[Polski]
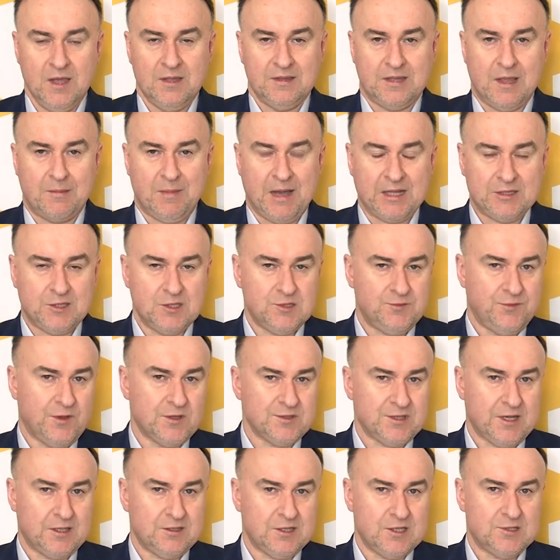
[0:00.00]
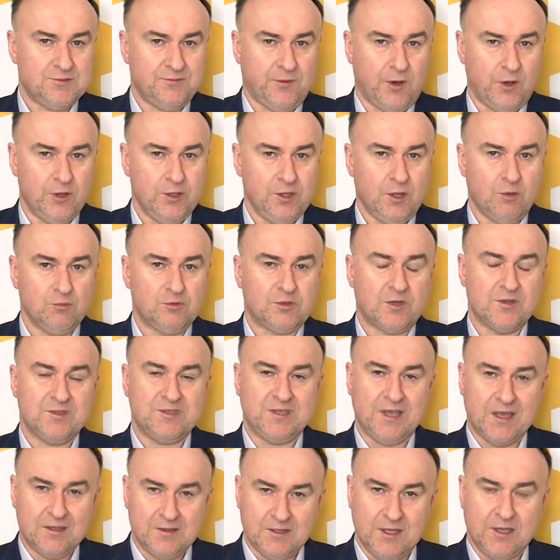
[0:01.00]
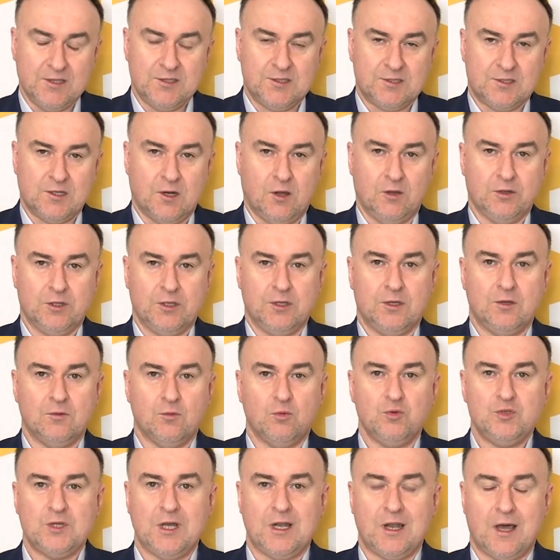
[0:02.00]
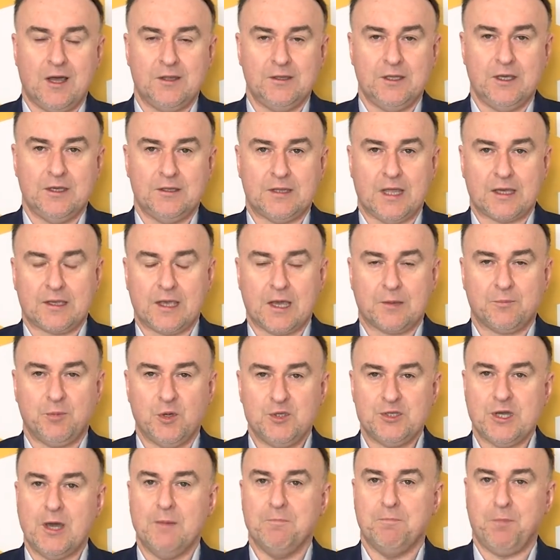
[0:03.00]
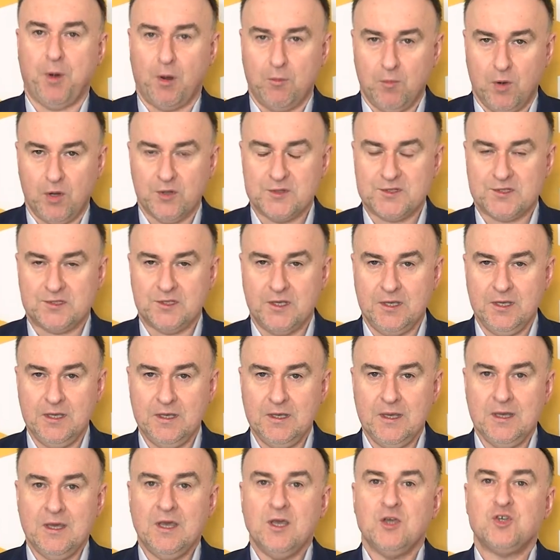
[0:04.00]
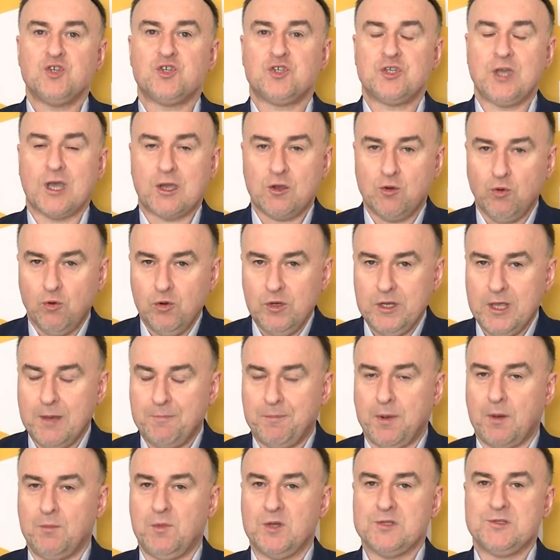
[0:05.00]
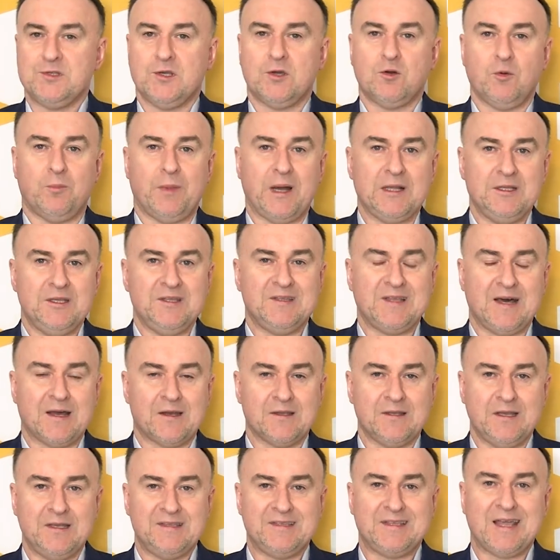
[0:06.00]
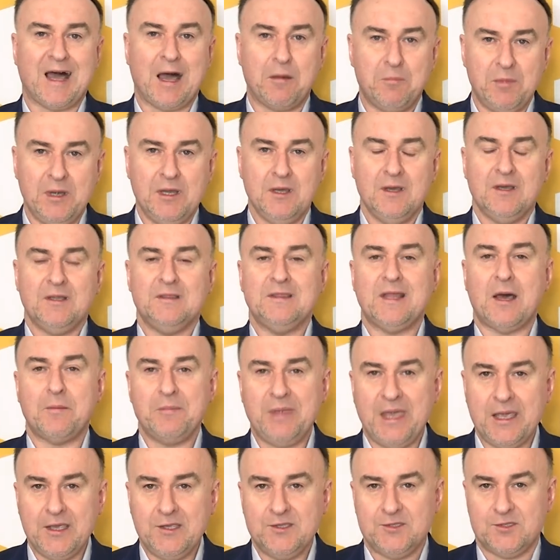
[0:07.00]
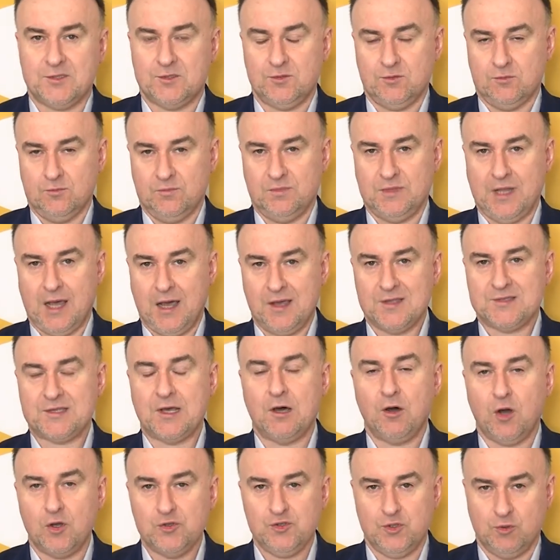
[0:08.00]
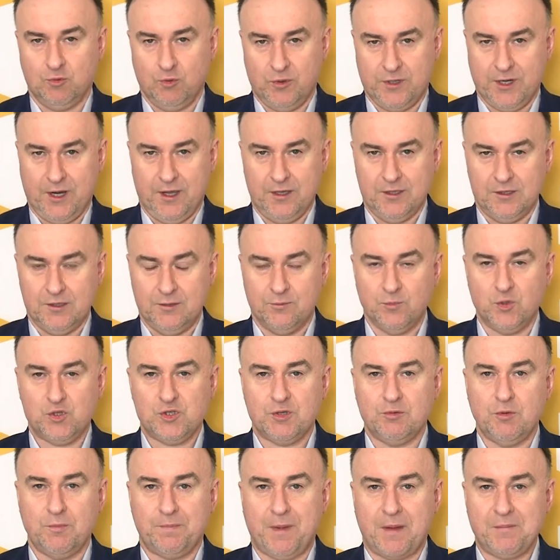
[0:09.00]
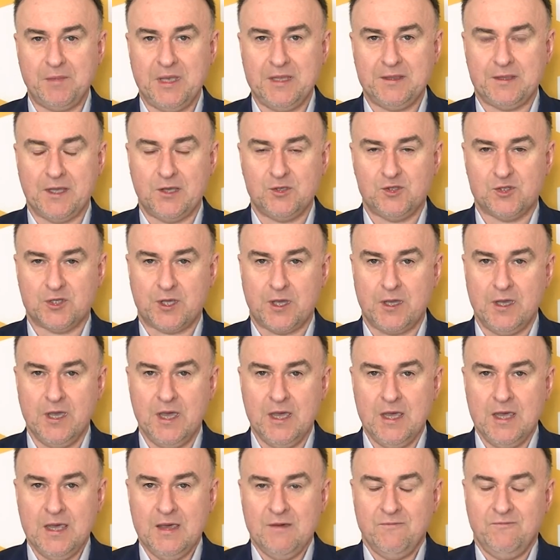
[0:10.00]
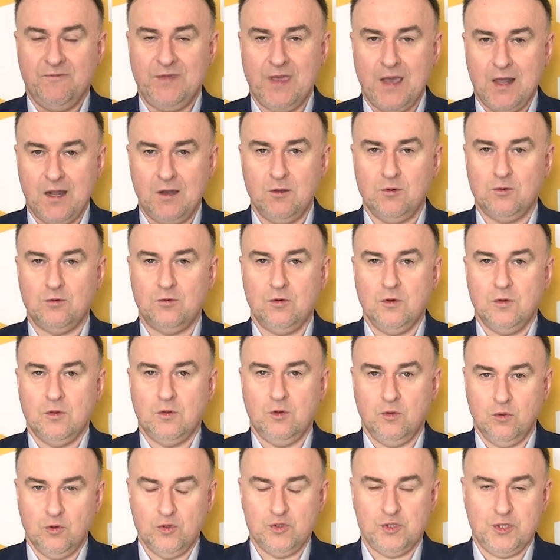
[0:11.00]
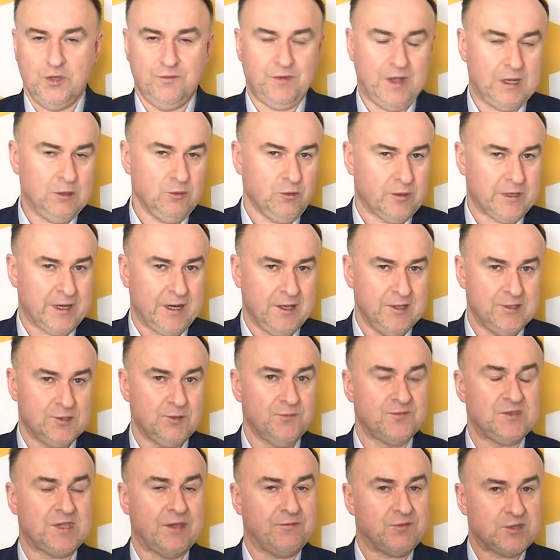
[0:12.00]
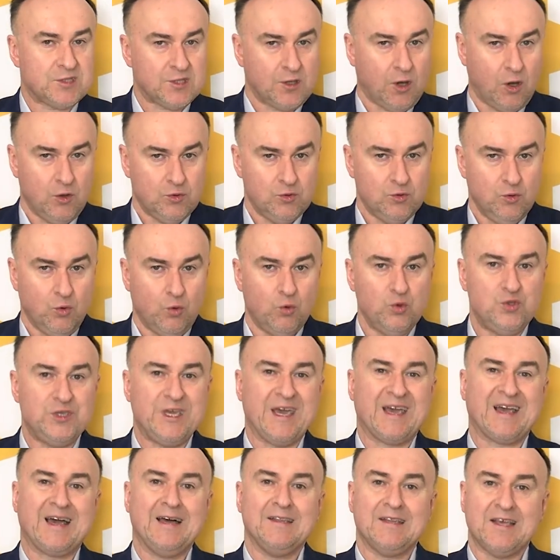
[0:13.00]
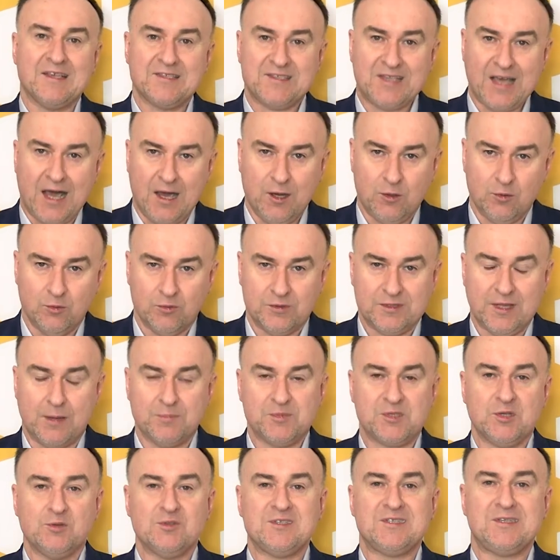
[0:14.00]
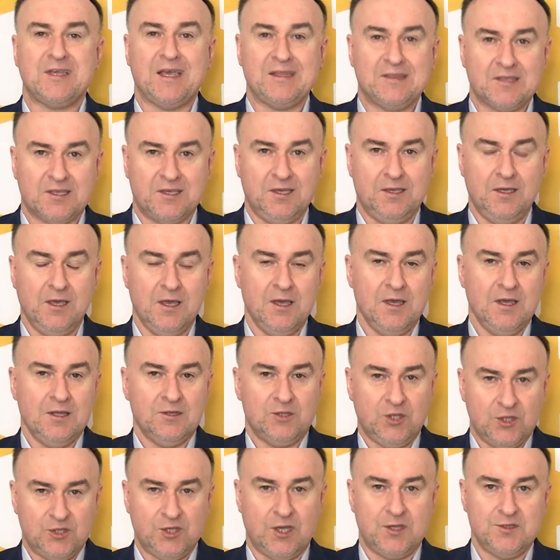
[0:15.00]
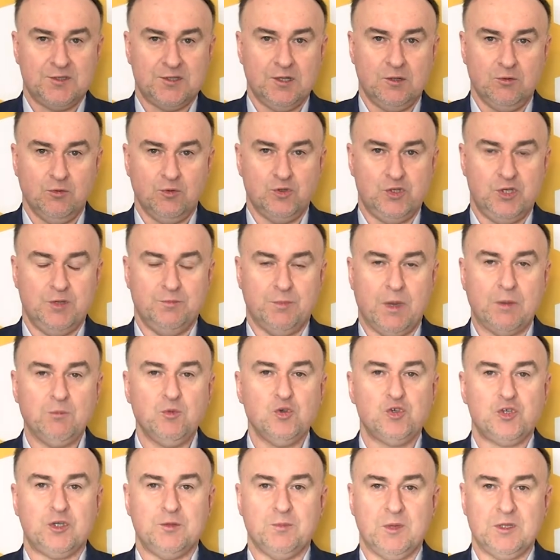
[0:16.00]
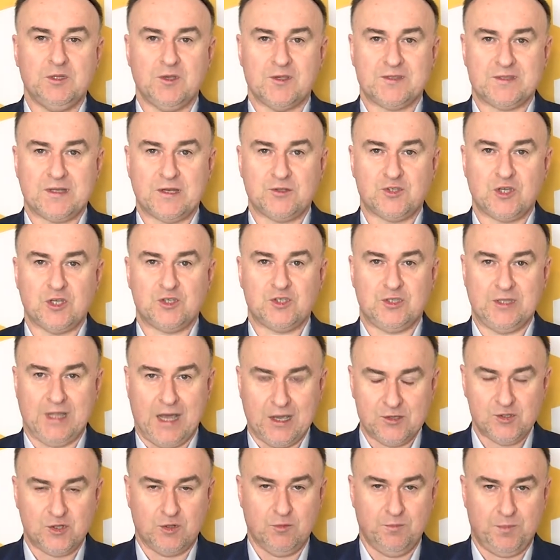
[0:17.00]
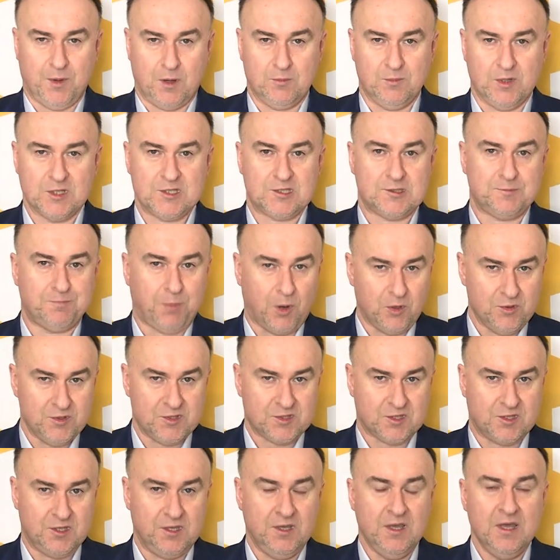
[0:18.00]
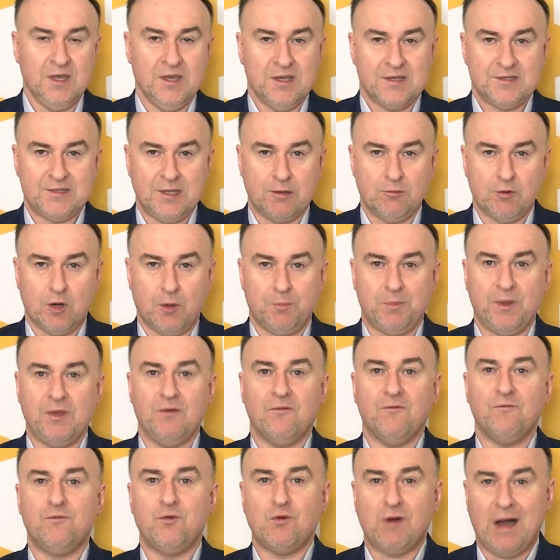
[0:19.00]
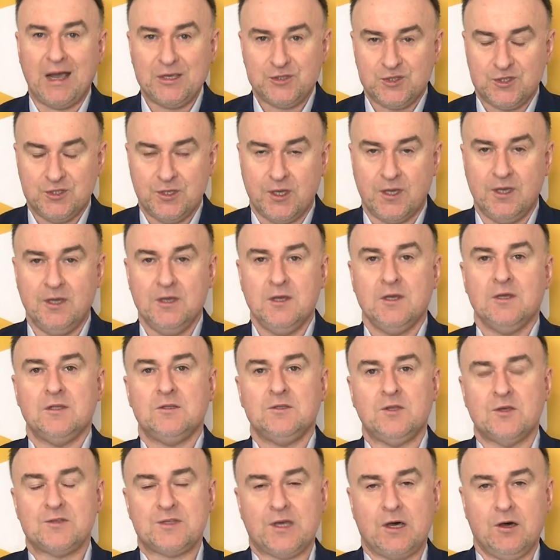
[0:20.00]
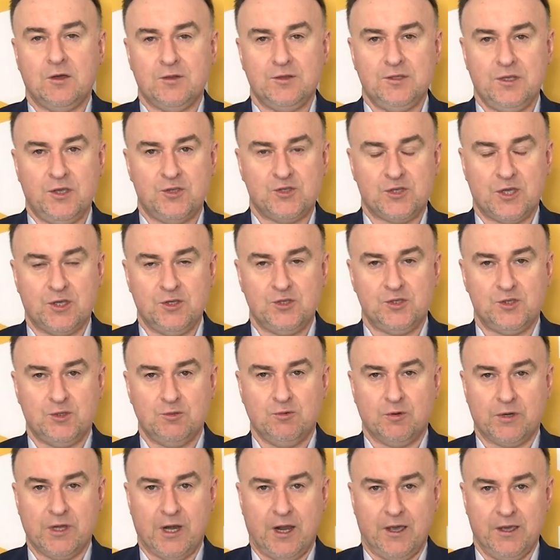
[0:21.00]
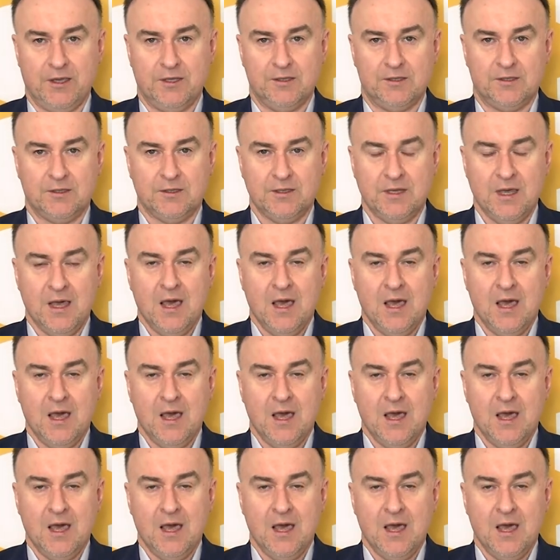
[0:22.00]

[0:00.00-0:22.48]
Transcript: Tematy związane z wojną to z jednej strony udzielanie, tak jak powiedziałem, pomocy, szczególnie pomocy humanitarnej tam na miejscu, na zachodzie Ukrainy. Musimy pamiętać, że wielu ludzi, wielu Ukraińców ze wschodu ucieka na zachód. Tam są setki tysięcy ludzi. My musimy dostarczać naszą pomoc z Polski, z Europy właśnie do zachodniej części Ukrainy.